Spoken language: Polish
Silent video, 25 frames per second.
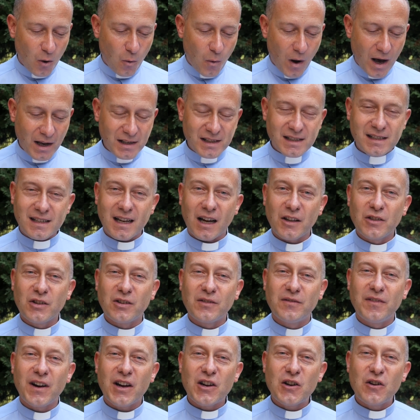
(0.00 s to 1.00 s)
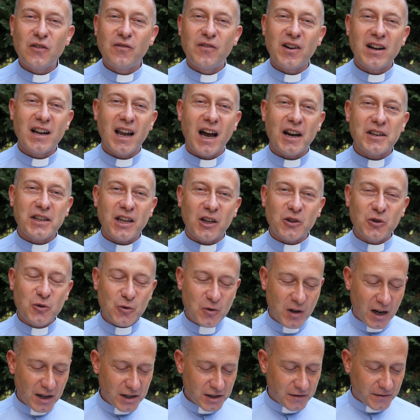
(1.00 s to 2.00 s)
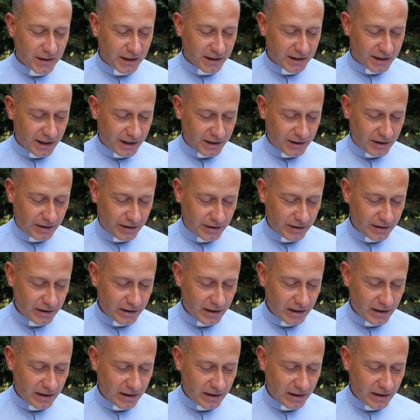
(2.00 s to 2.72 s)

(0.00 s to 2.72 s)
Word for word: łaska nowego wylania Ducha Świętego,